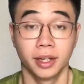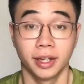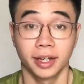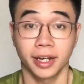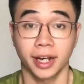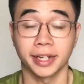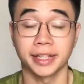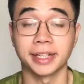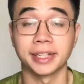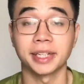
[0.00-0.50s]

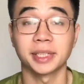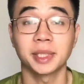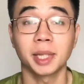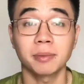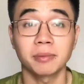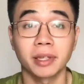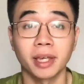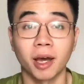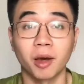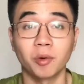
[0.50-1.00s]
cái tính năng tiếp
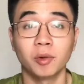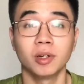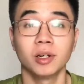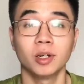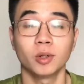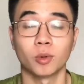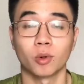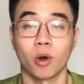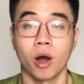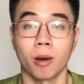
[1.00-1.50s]
theo nữa
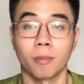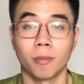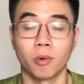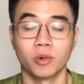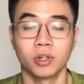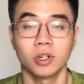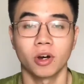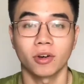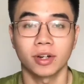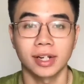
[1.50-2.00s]
của khoa học một
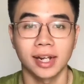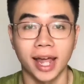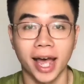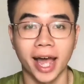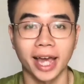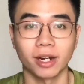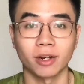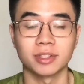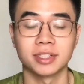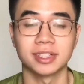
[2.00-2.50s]
nước
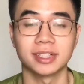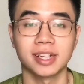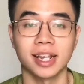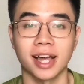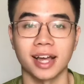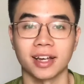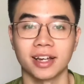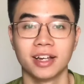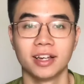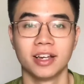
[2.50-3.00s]
online đó chính
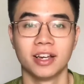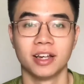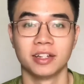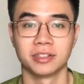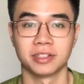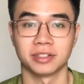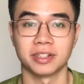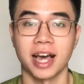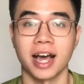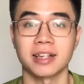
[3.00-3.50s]
là
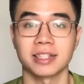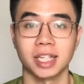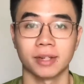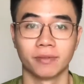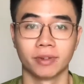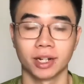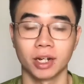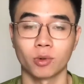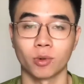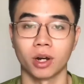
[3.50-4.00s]
sự đa dạng
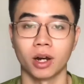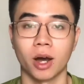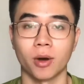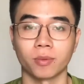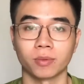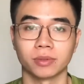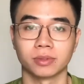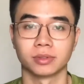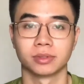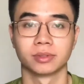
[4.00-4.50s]
về các khóa
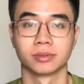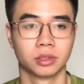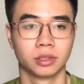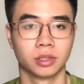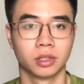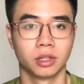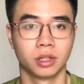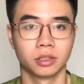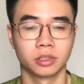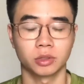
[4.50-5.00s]
học
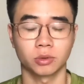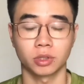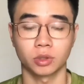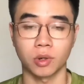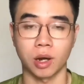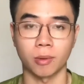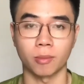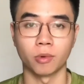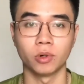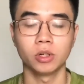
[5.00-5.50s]
trong cái
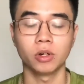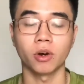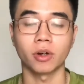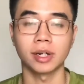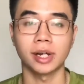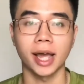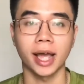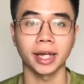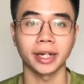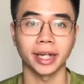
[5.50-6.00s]
khóa học môn nước
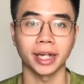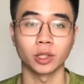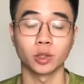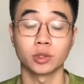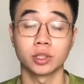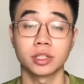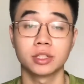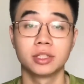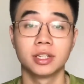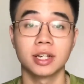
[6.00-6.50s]
online này tôi
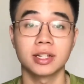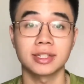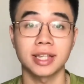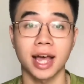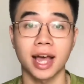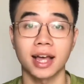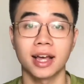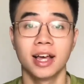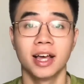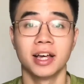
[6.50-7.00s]
sẽ chia
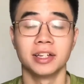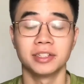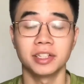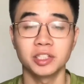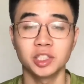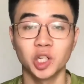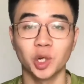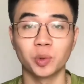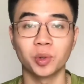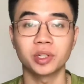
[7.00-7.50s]
ra rất
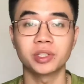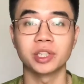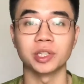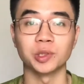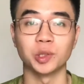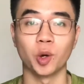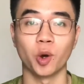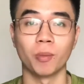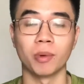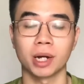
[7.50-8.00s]
nhiều những trình
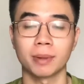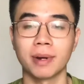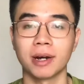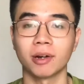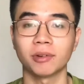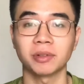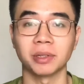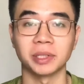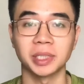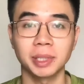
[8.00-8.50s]
độ mà các bạn
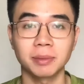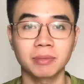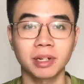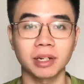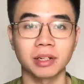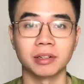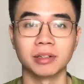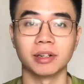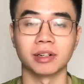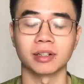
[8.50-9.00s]
có thể tiếp
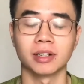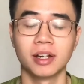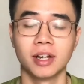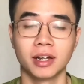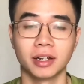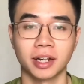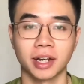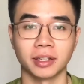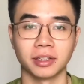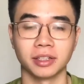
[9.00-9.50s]
cận được
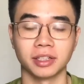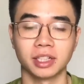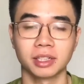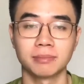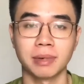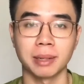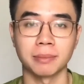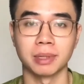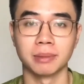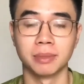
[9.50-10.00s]
kể từ những
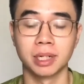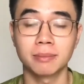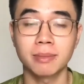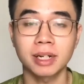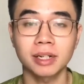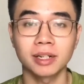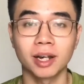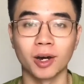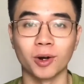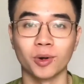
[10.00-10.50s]
bạn mà mới
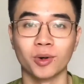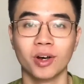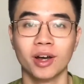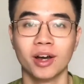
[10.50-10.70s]
bắt đầu